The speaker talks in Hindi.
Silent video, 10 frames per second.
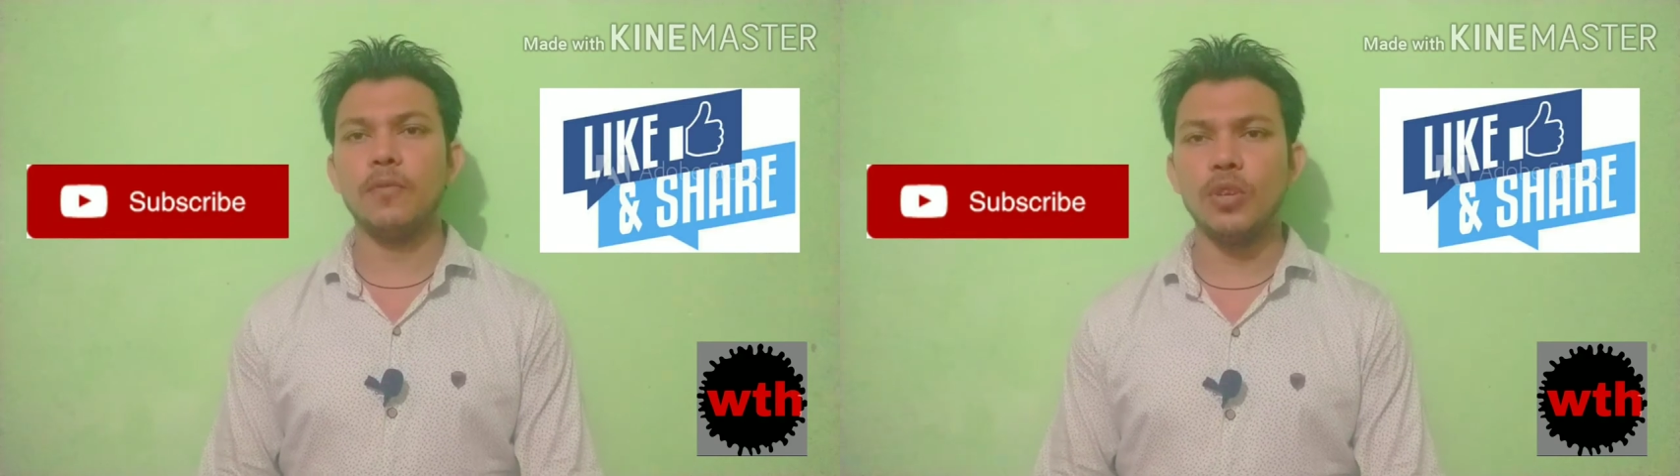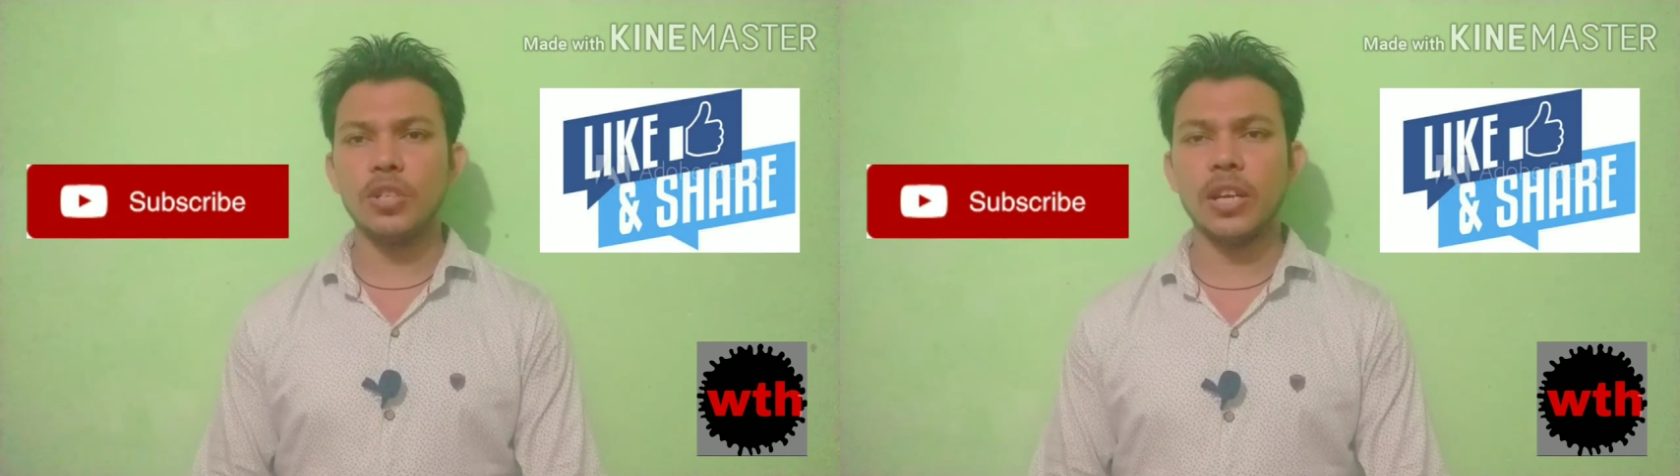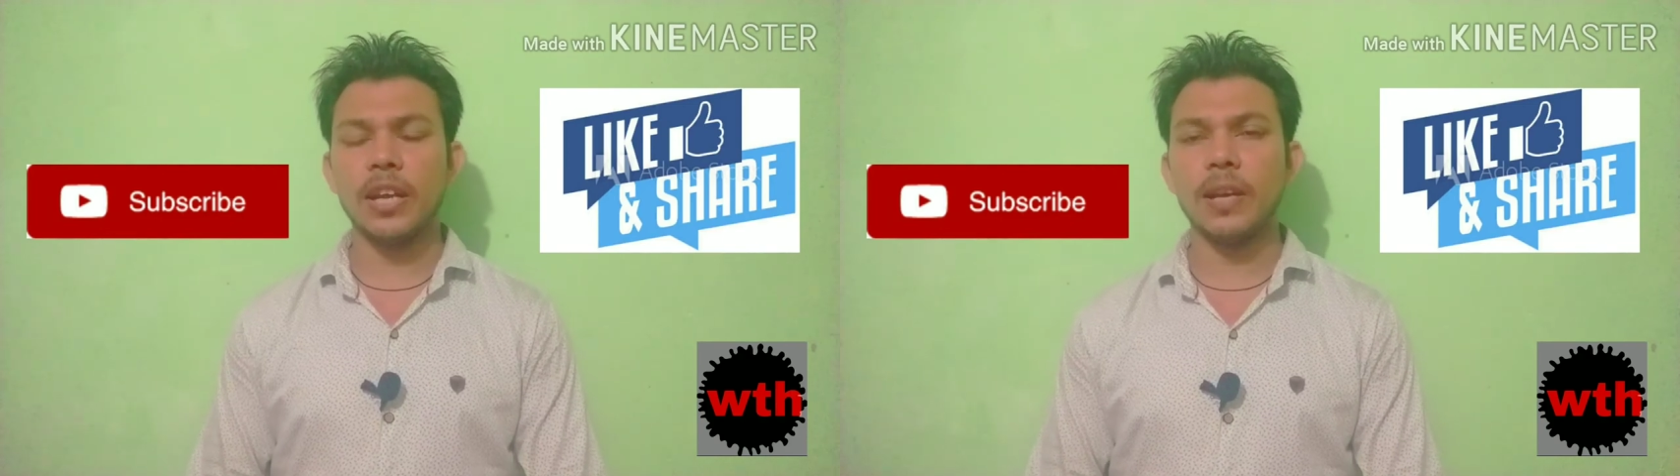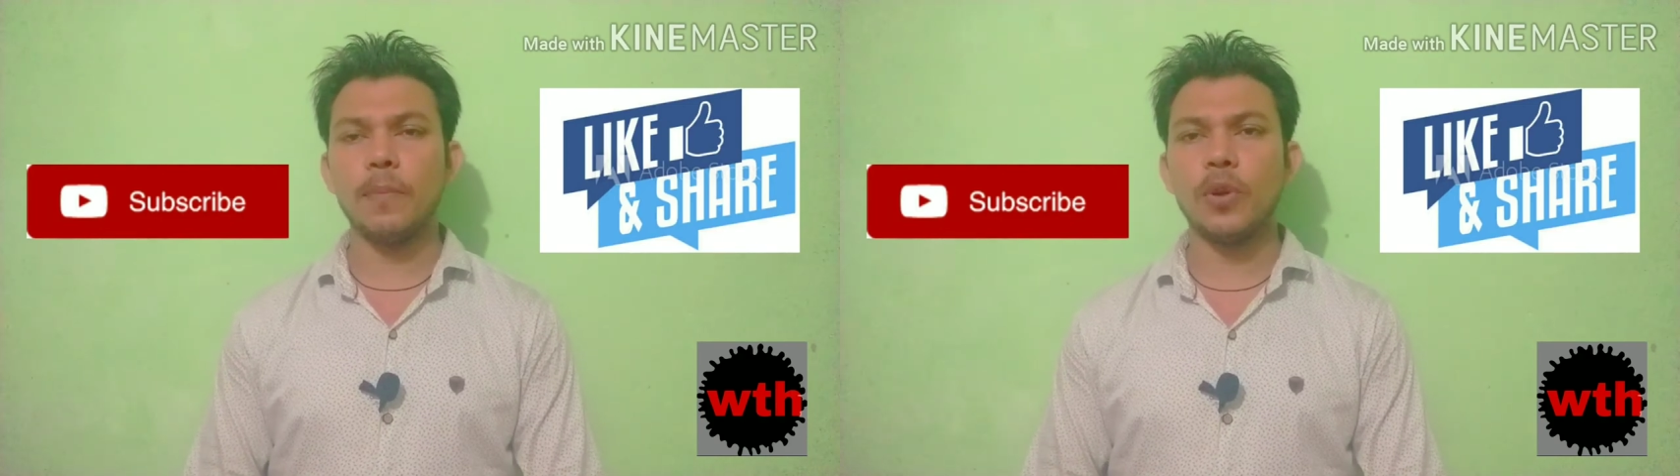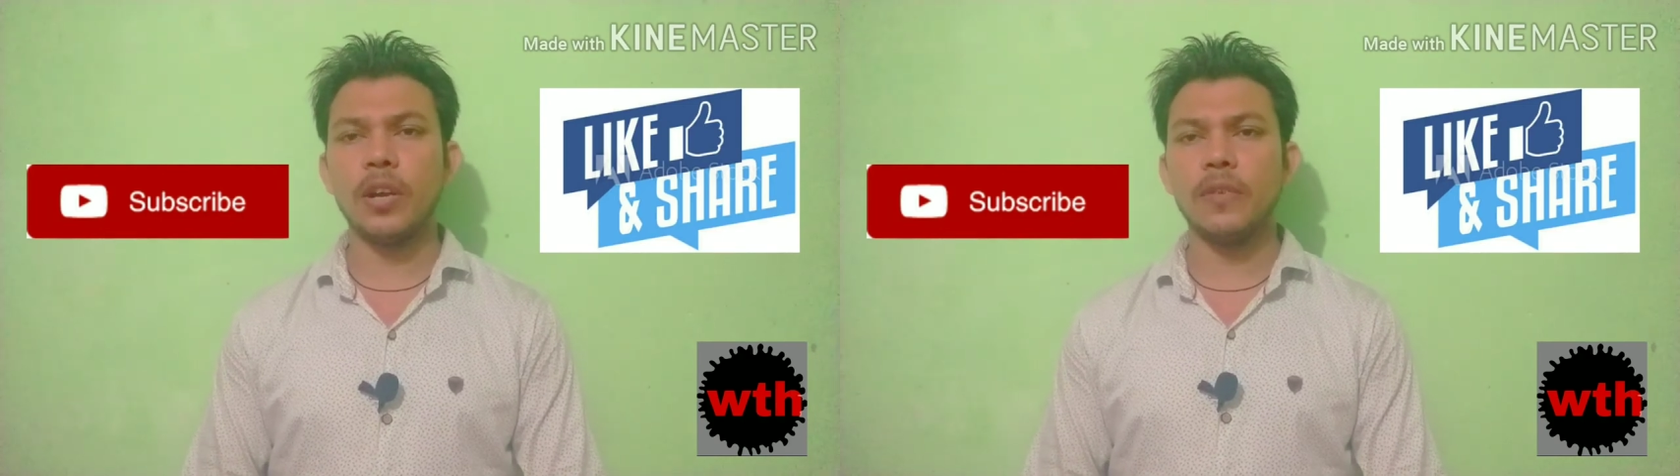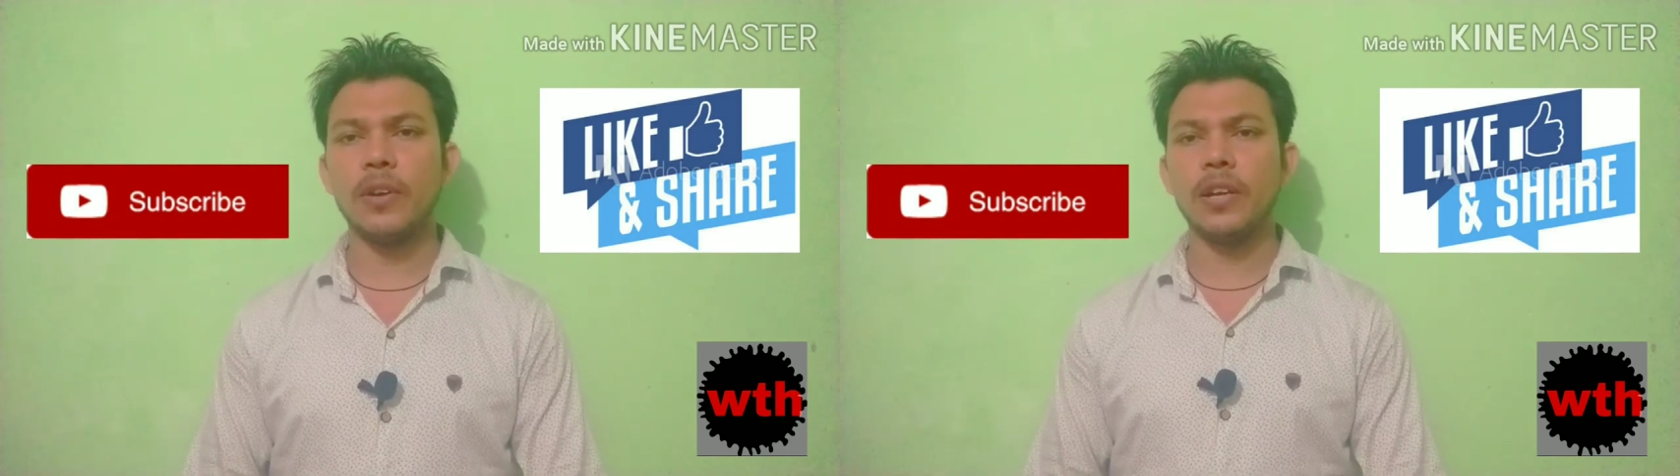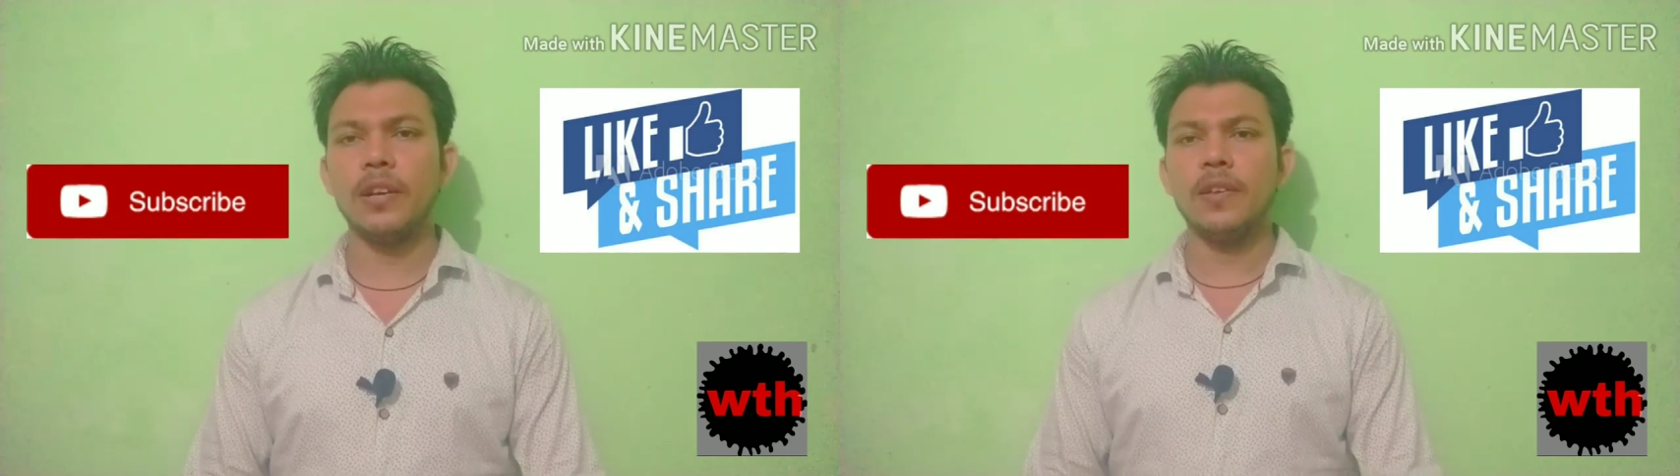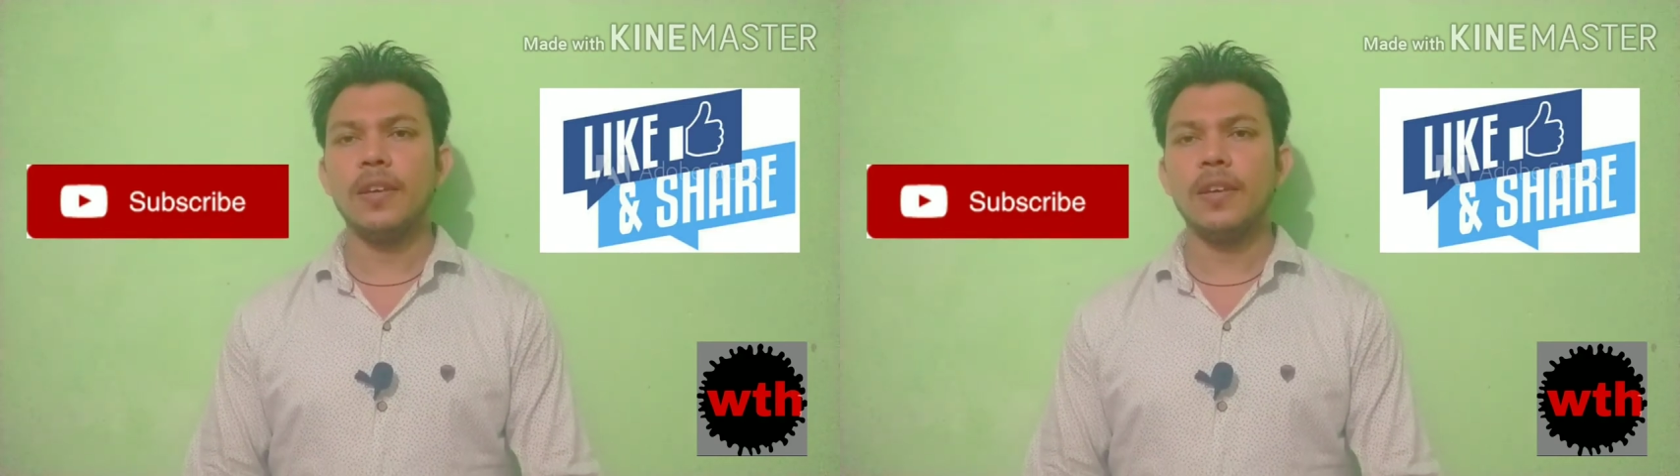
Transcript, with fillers: वही चलाना है पुराना वाला